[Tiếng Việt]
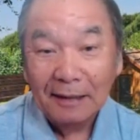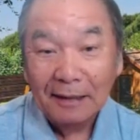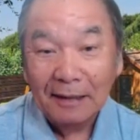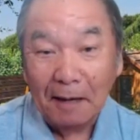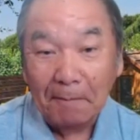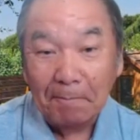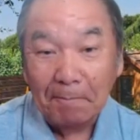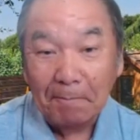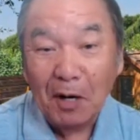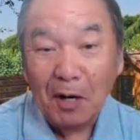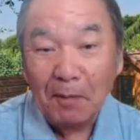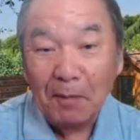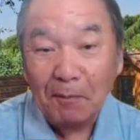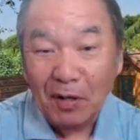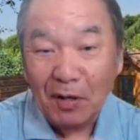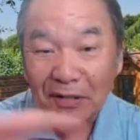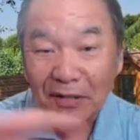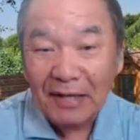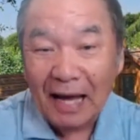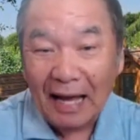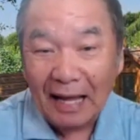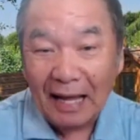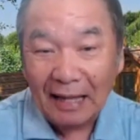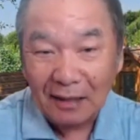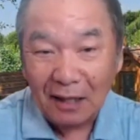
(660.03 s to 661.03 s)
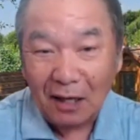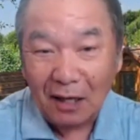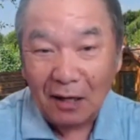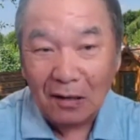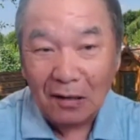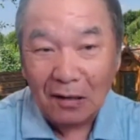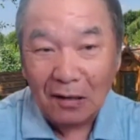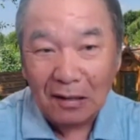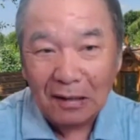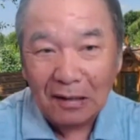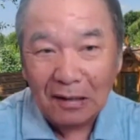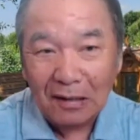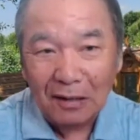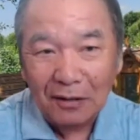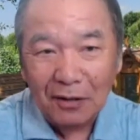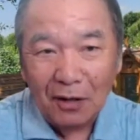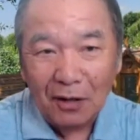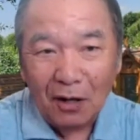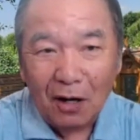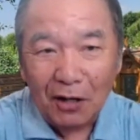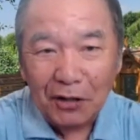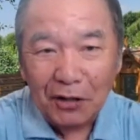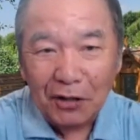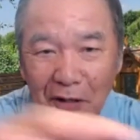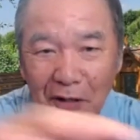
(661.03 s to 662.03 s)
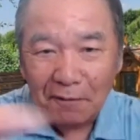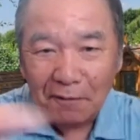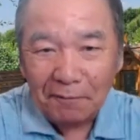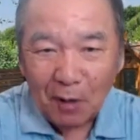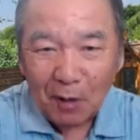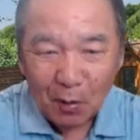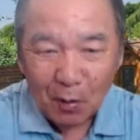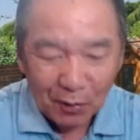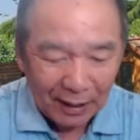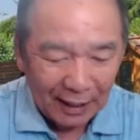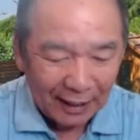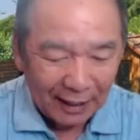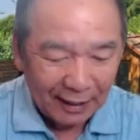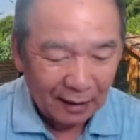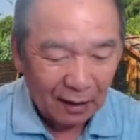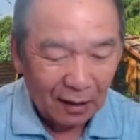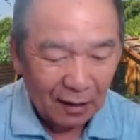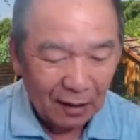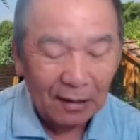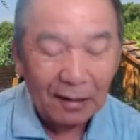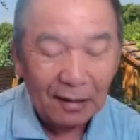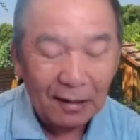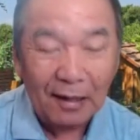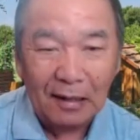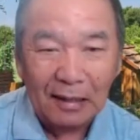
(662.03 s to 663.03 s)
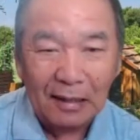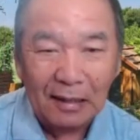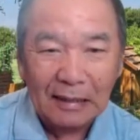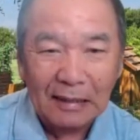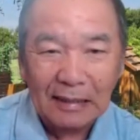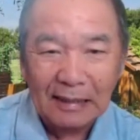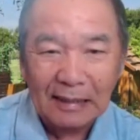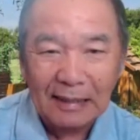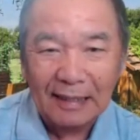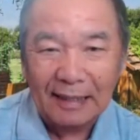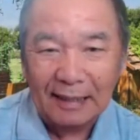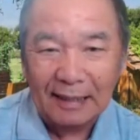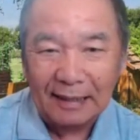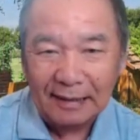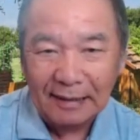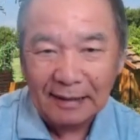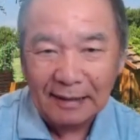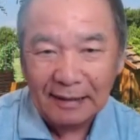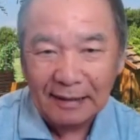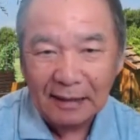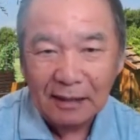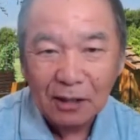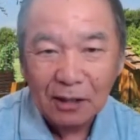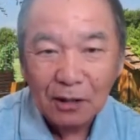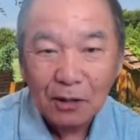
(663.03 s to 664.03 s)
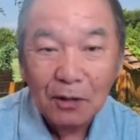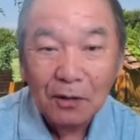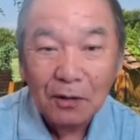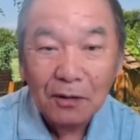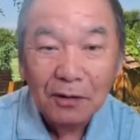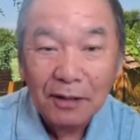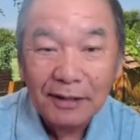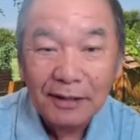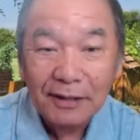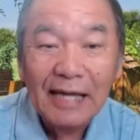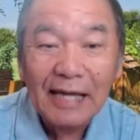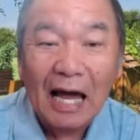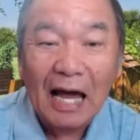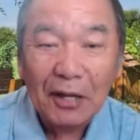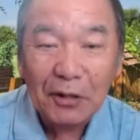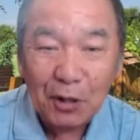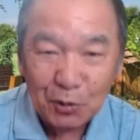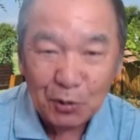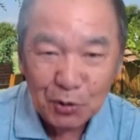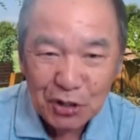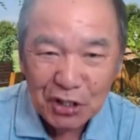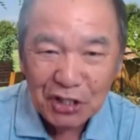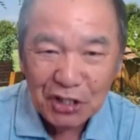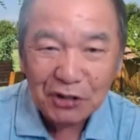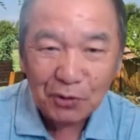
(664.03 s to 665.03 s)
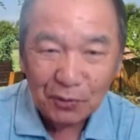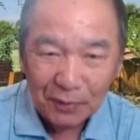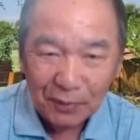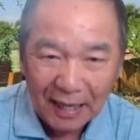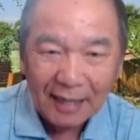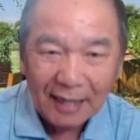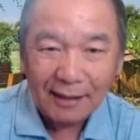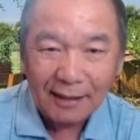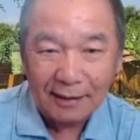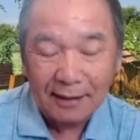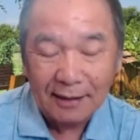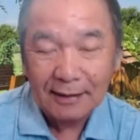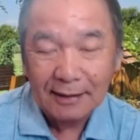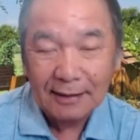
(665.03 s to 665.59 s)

chế bơ bơ tha nó họ chờ phổ này nó giờ lì trả chỗ chi tổ này